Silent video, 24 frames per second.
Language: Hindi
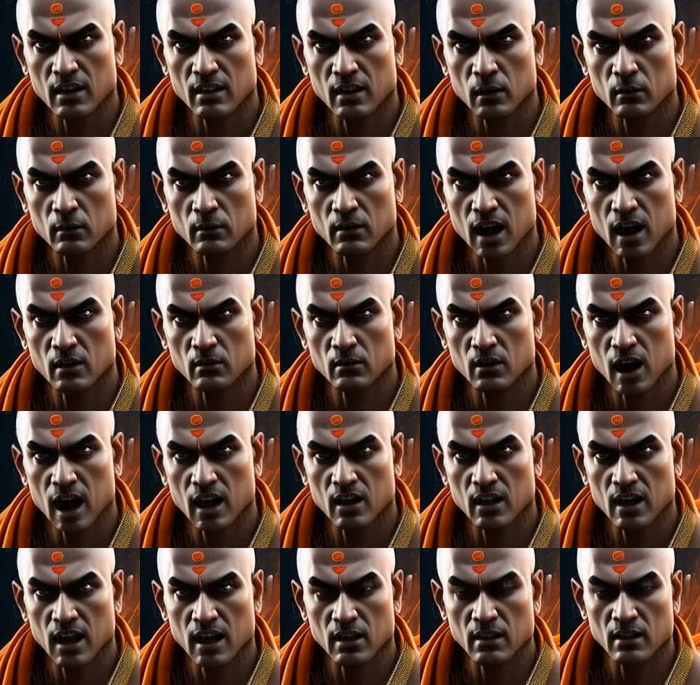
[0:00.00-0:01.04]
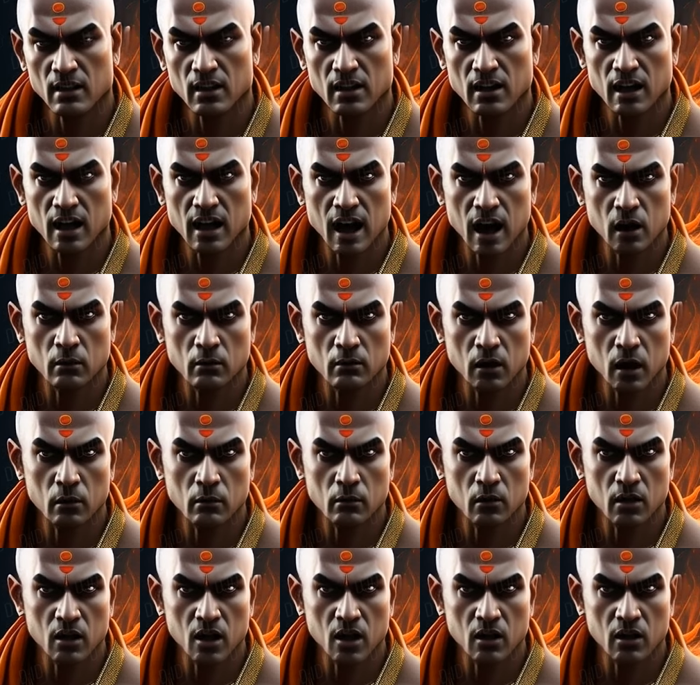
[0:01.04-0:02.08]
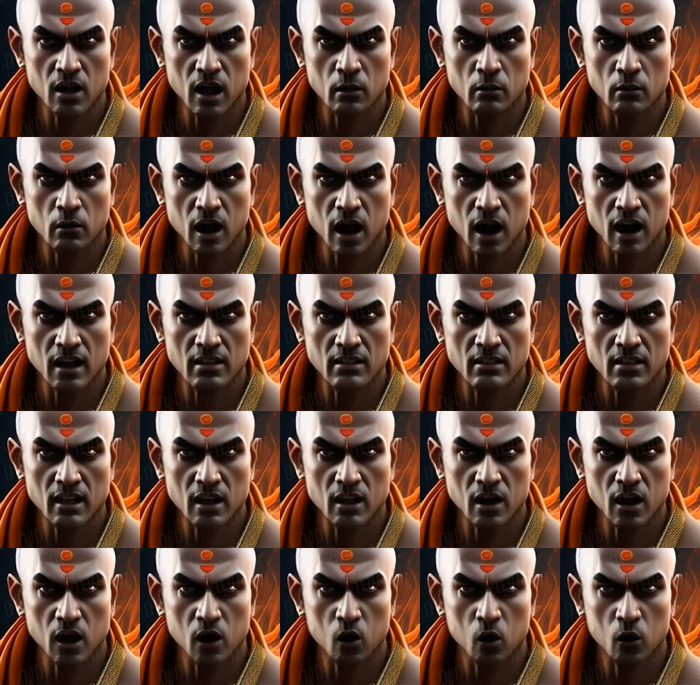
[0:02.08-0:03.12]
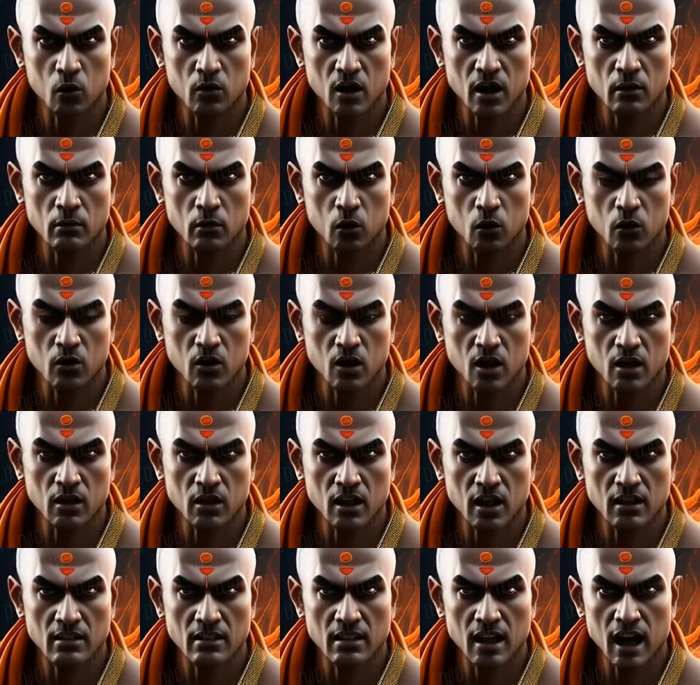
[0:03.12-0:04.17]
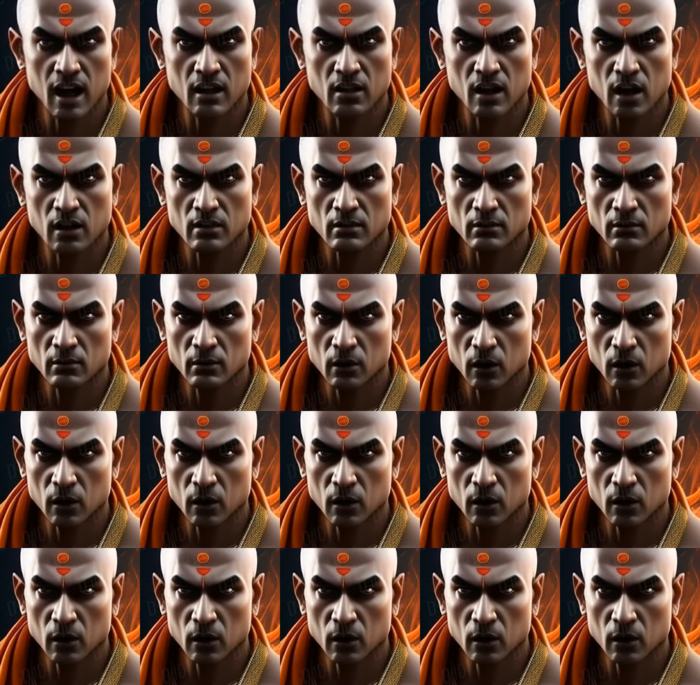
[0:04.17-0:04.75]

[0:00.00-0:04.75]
तब देवराज इंद्र ने अपने बजट के प्रहार से उन्हें मूर्छित कर दिया था